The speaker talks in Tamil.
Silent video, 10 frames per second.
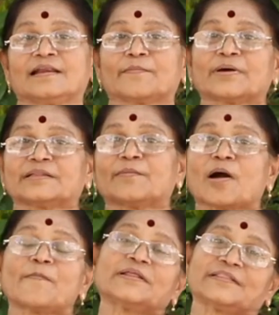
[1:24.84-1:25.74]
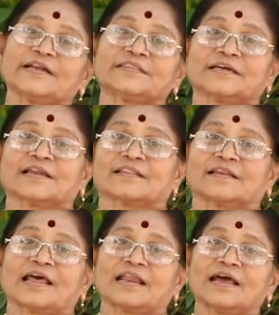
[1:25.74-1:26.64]
நம்ம அந்த மாம்பழத்தை
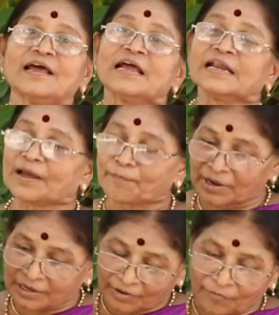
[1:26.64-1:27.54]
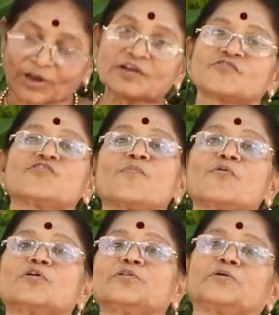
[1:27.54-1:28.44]
எடுத்துக்கிறதுனால நம்மளுக்கு வருஷம்
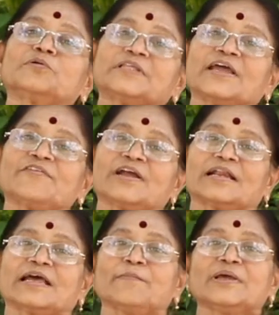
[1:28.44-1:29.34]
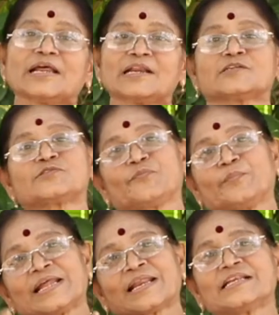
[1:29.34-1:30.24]
முழுவதுக்கும் தேவையான மினரல்ஸ்
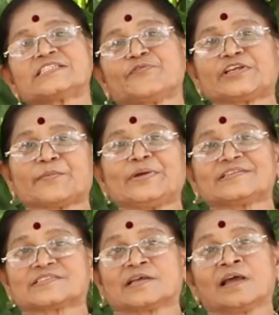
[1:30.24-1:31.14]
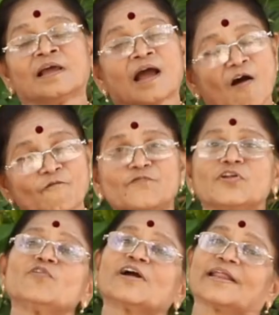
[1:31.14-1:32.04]
மினரல்ஸ் விட்டமின்ஸ்
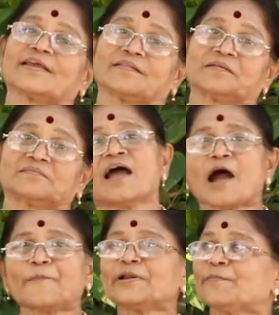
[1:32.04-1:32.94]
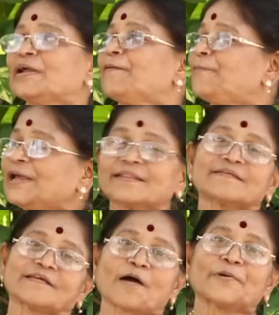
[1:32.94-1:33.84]
அவ்வளவும் கிடைக்குது அப்போ நம்ம எப்படி அதை
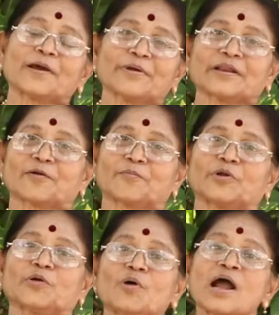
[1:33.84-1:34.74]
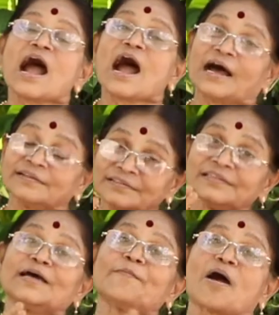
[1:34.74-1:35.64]
சாப்பிடாமல் இருக்க முடியும்
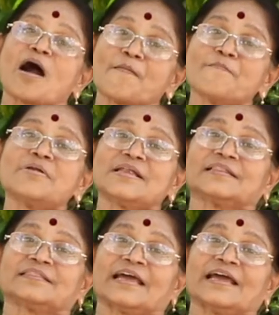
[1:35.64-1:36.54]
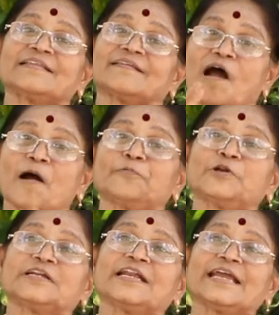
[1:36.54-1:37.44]
அந்த மாம்பழத்தை
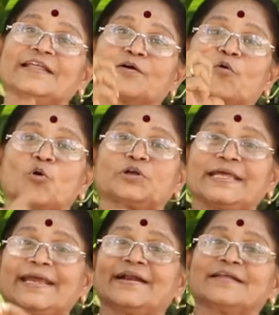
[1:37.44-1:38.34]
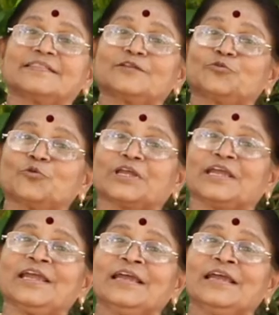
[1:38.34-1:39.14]
சாப்பிட்டுட்டு நீங்கள் அந்த கொட்டை எடுத்து தூக்கி